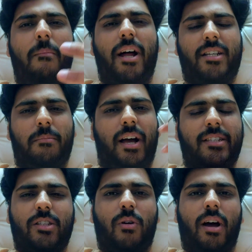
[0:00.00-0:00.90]
बाहर से मंगा
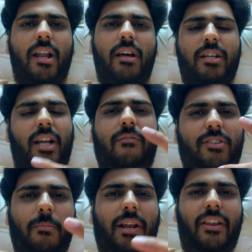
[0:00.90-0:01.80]
सकते हो खाना
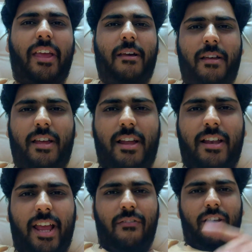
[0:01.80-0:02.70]
डिलीवरी से तो मिल ही रही है
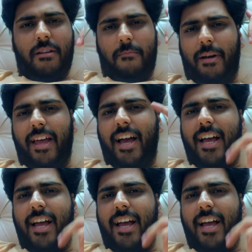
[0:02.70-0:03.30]
ठीक है फिर बाय